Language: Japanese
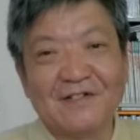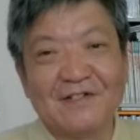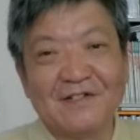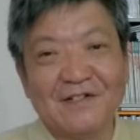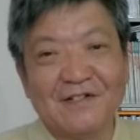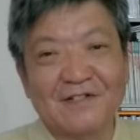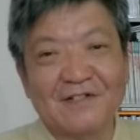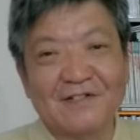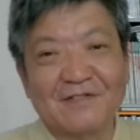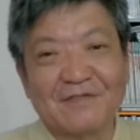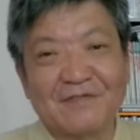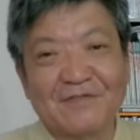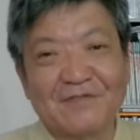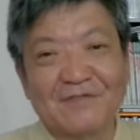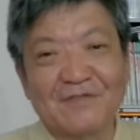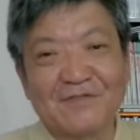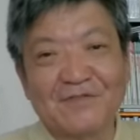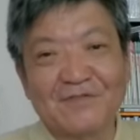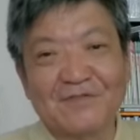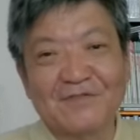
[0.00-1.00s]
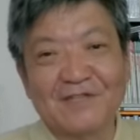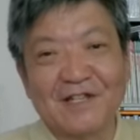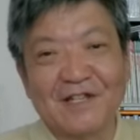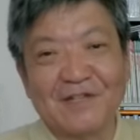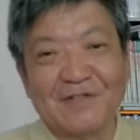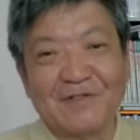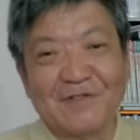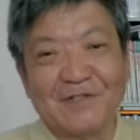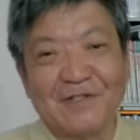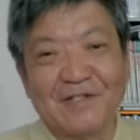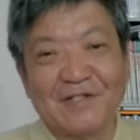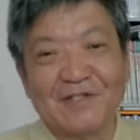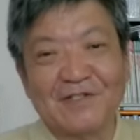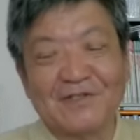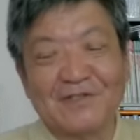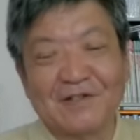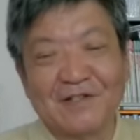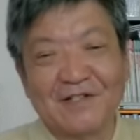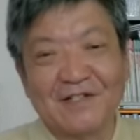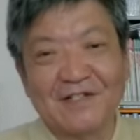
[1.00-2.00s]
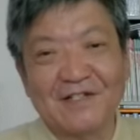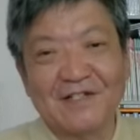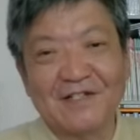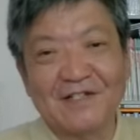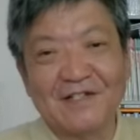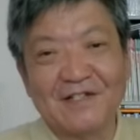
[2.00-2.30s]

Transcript: 例えば19世紀のイギリスとかね、